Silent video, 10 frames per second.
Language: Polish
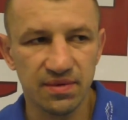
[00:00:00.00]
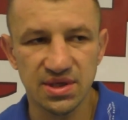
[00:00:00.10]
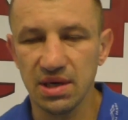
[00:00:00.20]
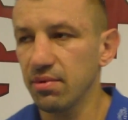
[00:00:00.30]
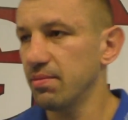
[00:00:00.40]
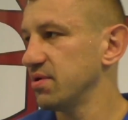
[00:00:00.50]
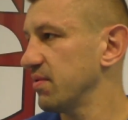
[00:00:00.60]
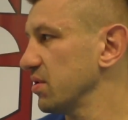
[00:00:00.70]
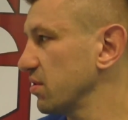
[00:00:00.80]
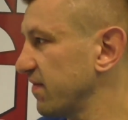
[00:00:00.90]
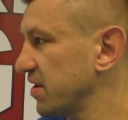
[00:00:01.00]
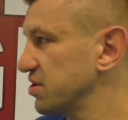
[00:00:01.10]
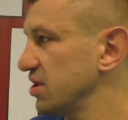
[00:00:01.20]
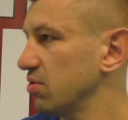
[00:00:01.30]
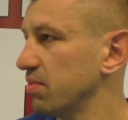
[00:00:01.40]
więc albo być w ringu i
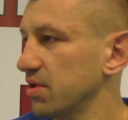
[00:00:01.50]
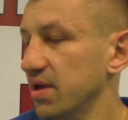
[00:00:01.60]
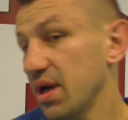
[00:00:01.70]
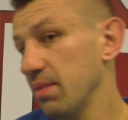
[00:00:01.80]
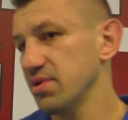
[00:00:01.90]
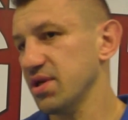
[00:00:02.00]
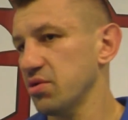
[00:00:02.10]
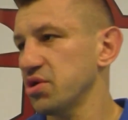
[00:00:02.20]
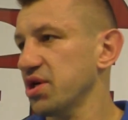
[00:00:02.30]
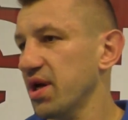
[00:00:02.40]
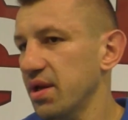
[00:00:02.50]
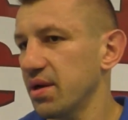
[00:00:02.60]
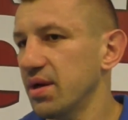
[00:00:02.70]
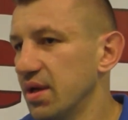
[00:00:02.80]
walczyć na obrotach, albo zakończyć karierę.